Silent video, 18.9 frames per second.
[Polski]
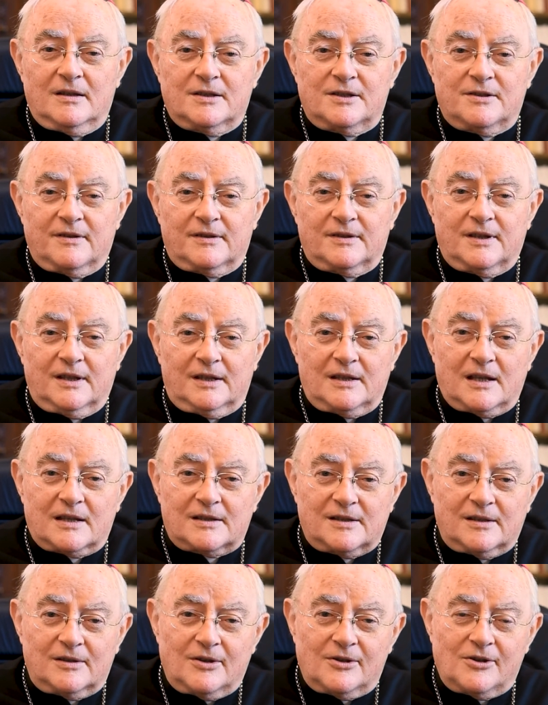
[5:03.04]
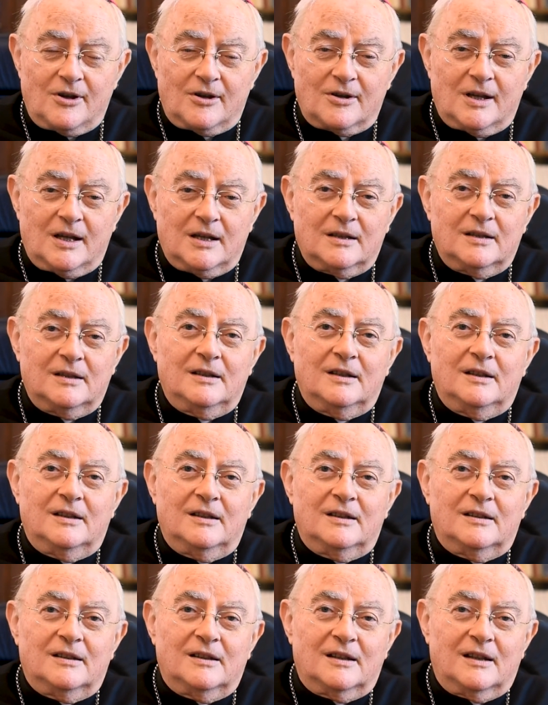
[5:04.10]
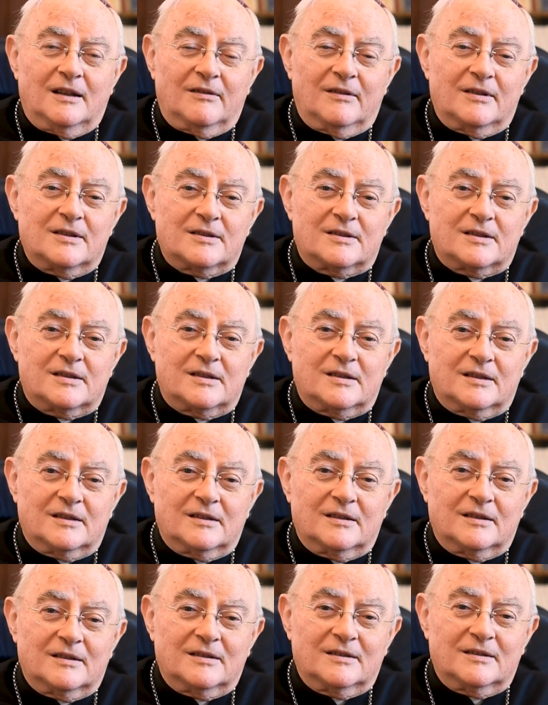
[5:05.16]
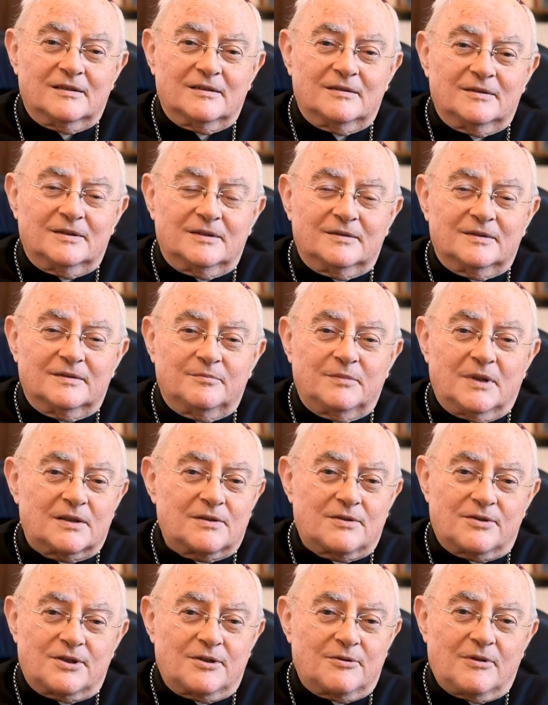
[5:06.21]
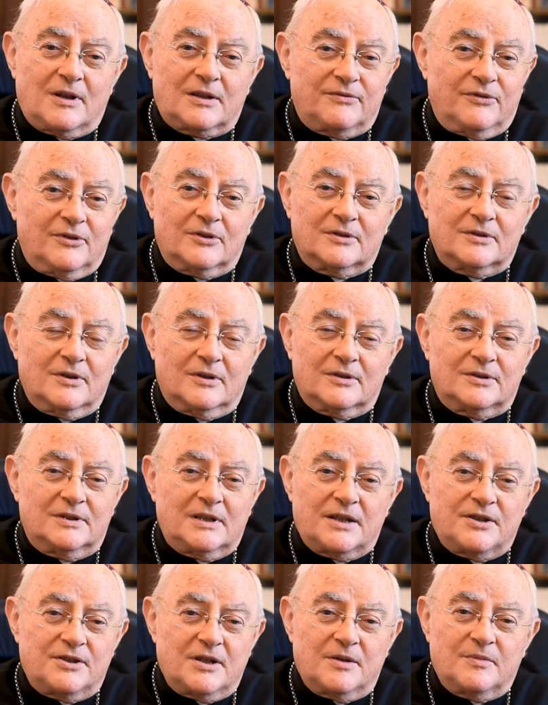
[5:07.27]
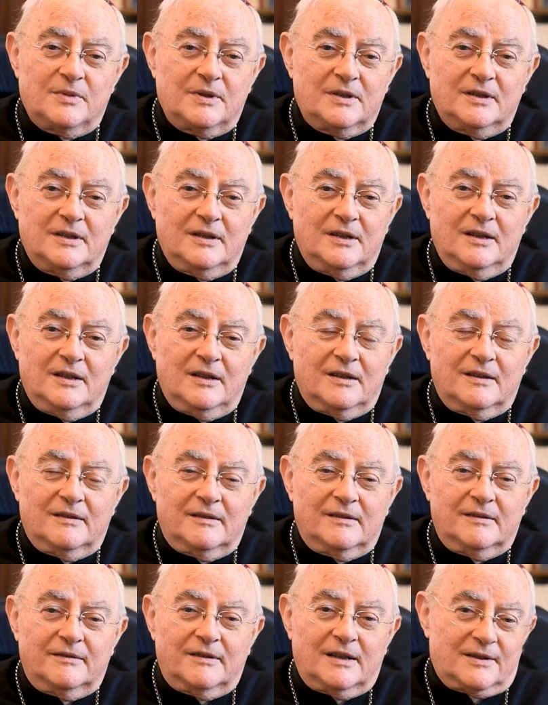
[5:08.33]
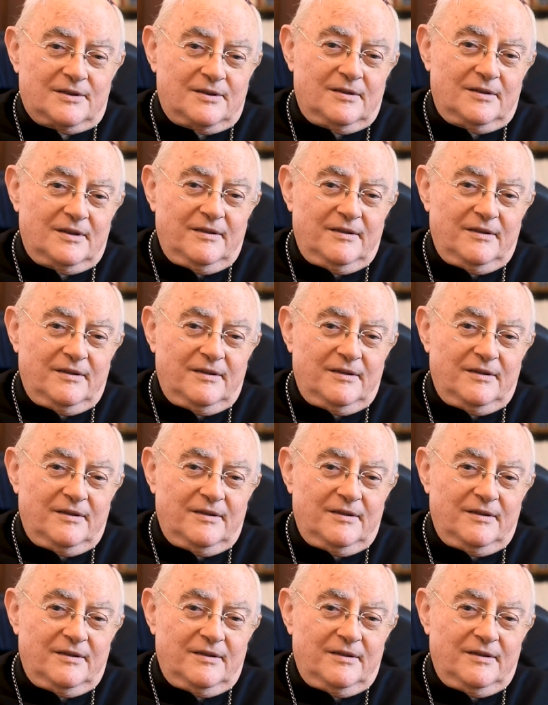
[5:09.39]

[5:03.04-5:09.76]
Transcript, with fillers: święty Ignacy Loyola a więc y, bardzo się łatwo odnajdziemy y, w lekcji